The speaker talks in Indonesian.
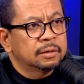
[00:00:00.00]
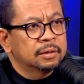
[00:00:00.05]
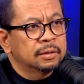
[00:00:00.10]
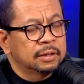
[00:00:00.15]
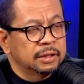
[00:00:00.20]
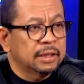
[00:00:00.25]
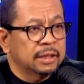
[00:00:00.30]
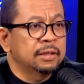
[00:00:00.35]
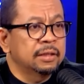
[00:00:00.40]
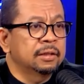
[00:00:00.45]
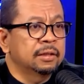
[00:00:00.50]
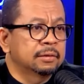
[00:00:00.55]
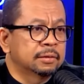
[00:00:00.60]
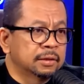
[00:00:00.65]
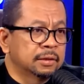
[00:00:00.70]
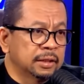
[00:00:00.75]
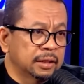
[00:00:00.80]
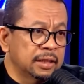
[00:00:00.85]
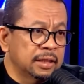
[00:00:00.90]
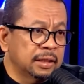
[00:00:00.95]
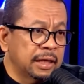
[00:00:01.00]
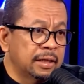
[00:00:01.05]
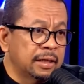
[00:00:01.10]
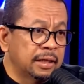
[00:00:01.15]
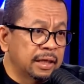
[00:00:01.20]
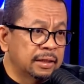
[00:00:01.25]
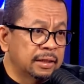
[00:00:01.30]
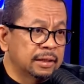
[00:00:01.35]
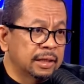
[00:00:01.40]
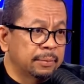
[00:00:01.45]
Ini kan ini kan
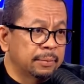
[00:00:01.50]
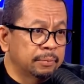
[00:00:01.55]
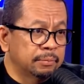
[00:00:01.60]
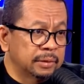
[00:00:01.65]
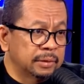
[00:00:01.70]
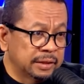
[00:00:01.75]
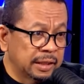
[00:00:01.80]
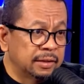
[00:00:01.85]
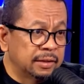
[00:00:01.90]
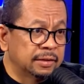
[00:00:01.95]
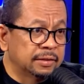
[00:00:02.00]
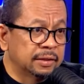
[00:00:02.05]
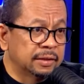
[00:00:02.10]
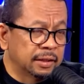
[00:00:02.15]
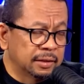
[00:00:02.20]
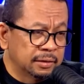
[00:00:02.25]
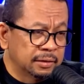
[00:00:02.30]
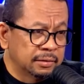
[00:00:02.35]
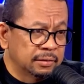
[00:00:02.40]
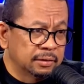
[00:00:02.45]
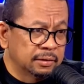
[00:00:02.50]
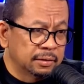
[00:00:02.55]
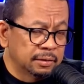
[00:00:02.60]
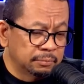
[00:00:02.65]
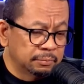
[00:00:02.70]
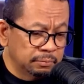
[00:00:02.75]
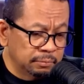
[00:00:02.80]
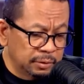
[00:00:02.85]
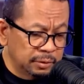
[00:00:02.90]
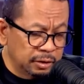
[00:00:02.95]
kandangnya Mas Anies ya.
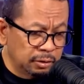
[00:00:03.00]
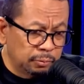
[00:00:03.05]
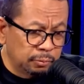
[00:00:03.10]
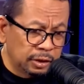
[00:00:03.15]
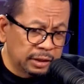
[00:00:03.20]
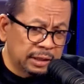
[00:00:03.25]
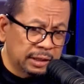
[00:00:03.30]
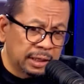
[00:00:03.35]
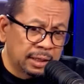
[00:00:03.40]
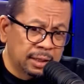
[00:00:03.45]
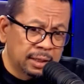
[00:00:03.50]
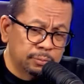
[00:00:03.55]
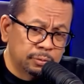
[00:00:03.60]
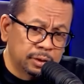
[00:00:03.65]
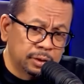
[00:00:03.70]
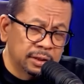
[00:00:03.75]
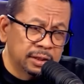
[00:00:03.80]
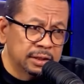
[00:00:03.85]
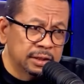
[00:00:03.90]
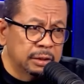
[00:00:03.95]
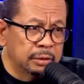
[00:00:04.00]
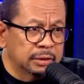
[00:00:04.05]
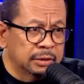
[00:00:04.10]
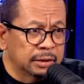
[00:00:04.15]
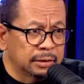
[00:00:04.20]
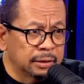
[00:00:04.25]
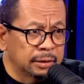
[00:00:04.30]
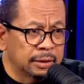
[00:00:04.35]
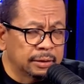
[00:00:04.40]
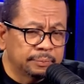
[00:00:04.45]
Beliau boleh kalah mungkin di Jawa
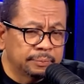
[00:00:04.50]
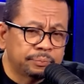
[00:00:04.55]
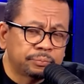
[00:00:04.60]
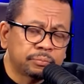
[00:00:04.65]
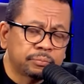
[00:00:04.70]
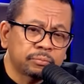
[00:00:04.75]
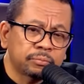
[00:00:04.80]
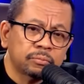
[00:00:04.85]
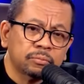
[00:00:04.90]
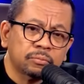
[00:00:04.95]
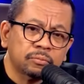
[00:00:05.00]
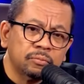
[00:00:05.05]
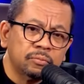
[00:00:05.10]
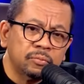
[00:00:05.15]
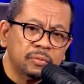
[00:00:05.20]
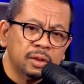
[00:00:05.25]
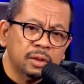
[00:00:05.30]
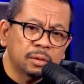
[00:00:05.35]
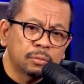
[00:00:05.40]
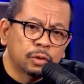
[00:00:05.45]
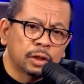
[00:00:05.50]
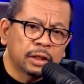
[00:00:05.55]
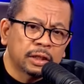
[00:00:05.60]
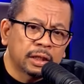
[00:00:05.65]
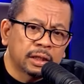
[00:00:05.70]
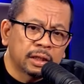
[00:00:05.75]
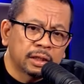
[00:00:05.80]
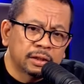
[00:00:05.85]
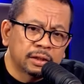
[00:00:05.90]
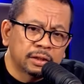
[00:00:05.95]
Tengah, boleh
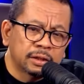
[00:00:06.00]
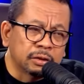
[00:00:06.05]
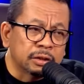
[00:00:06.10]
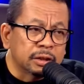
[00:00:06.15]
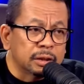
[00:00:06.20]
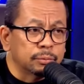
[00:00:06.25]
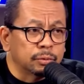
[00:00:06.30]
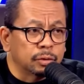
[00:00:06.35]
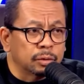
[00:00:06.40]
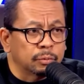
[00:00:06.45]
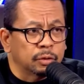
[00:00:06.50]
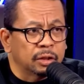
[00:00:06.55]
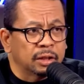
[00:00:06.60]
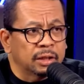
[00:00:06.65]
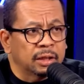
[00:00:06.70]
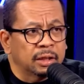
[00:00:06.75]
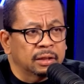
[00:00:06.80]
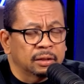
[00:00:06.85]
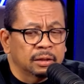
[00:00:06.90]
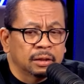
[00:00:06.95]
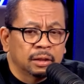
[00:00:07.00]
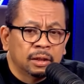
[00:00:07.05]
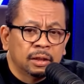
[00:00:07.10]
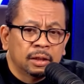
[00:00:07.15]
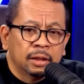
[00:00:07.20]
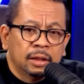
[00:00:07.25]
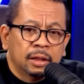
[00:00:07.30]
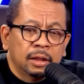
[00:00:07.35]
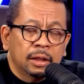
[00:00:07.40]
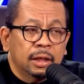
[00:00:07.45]
kalah di Jawa Timur, boleh
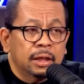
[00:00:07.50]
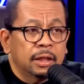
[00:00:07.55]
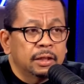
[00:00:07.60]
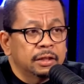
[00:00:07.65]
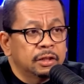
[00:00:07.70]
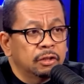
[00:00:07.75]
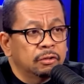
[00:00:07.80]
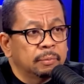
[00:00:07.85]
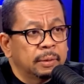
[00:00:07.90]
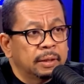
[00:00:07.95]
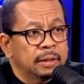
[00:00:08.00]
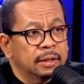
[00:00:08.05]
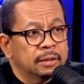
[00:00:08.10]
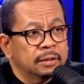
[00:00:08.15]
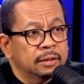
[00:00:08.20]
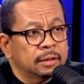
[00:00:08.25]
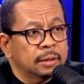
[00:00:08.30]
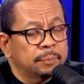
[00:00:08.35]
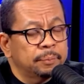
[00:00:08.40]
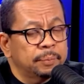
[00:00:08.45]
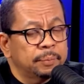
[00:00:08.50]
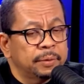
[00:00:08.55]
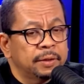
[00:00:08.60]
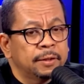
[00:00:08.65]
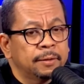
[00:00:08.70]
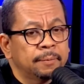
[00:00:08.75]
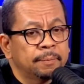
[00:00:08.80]
kalah di Jawa Barat, tetapi